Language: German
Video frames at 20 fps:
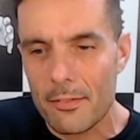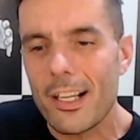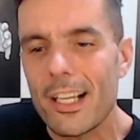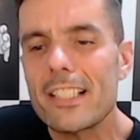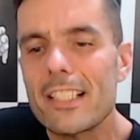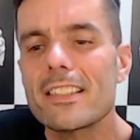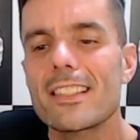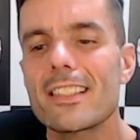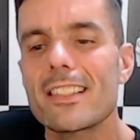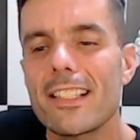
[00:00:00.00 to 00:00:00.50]

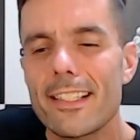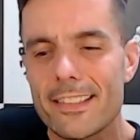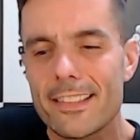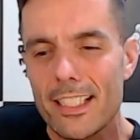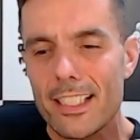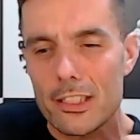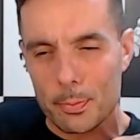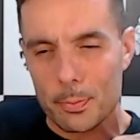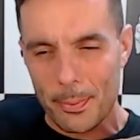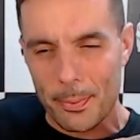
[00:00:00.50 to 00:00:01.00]
welches
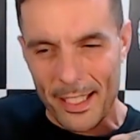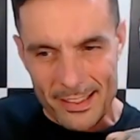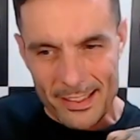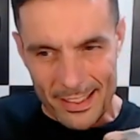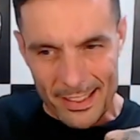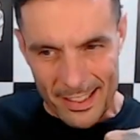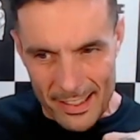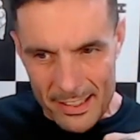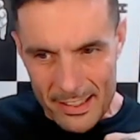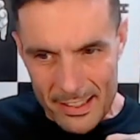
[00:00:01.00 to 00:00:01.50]
Klientel spreche
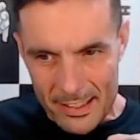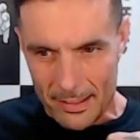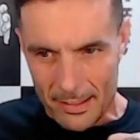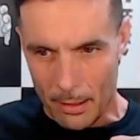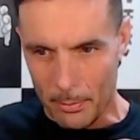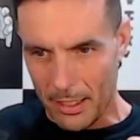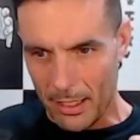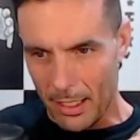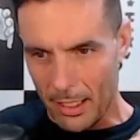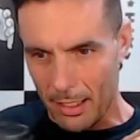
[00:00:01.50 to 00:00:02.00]
ich
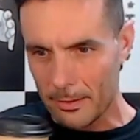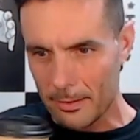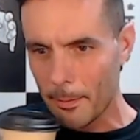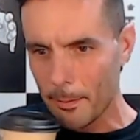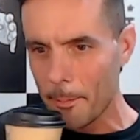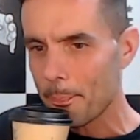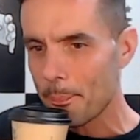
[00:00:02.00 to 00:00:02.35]
damit an?